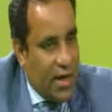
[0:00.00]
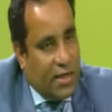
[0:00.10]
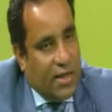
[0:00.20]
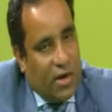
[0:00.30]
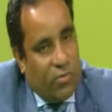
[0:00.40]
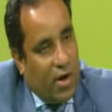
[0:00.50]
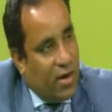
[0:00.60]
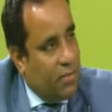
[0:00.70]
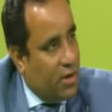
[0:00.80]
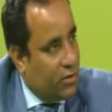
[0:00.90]
টিয়ার
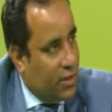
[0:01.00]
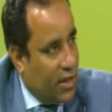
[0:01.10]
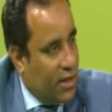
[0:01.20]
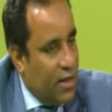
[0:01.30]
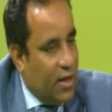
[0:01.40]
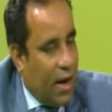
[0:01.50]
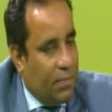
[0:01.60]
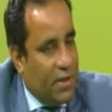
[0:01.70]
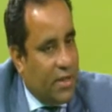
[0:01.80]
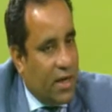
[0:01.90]
ওয়ানের বেলাও তাই
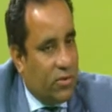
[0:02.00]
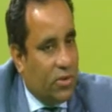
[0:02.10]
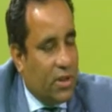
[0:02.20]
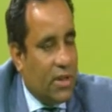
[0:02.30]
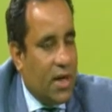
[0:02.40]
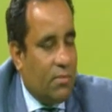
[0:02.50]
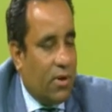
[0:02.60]
আপনি টিয়ার টুতে ছিলেন